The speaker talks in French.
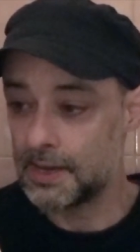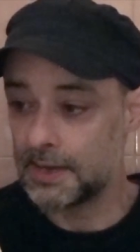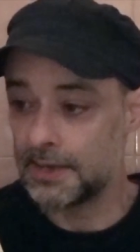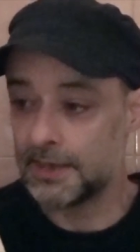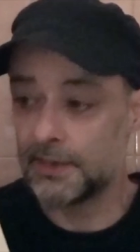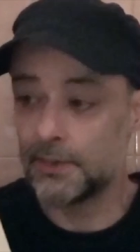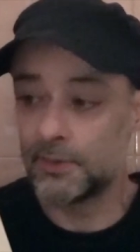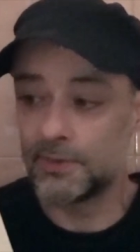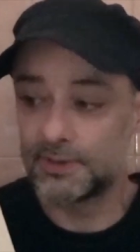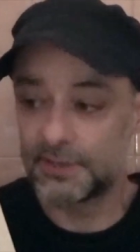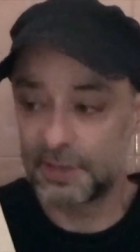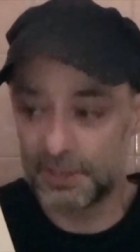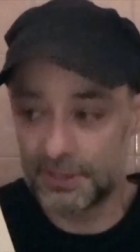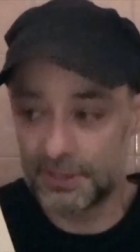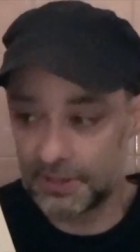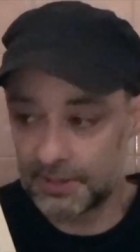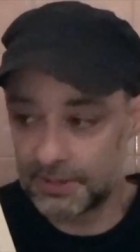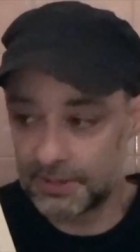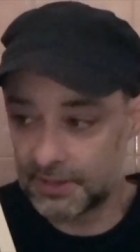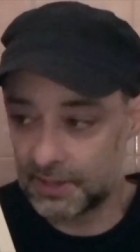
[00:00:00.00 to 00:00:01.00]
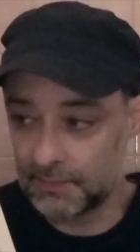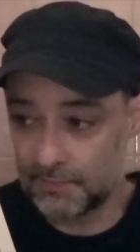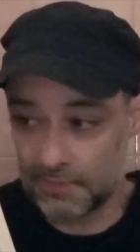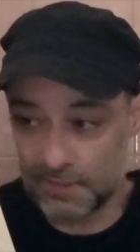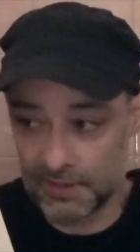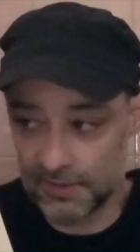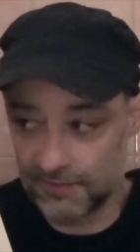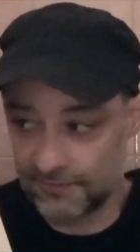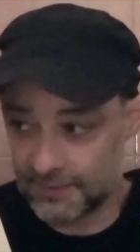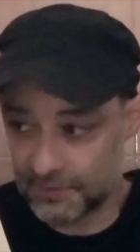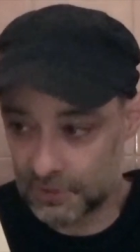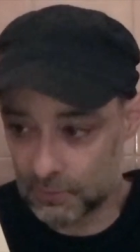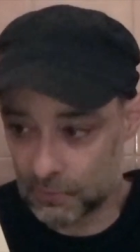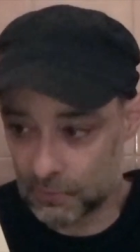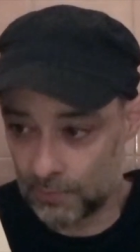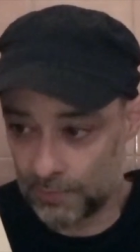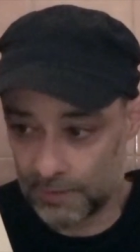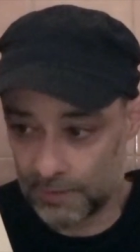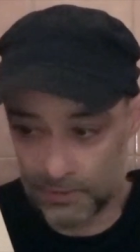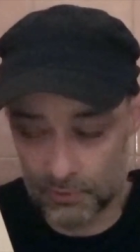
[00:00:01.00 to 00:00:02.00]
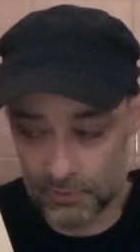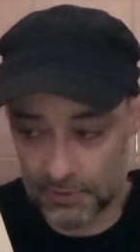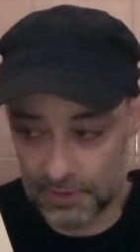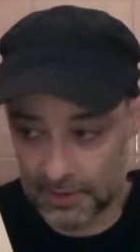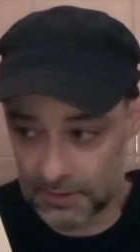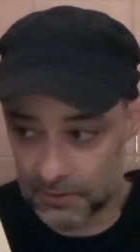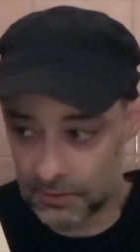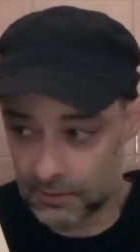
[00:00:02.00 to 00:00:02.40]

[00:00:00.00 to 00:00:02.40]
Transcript: Il ne s'agissait manifestement pas du crâne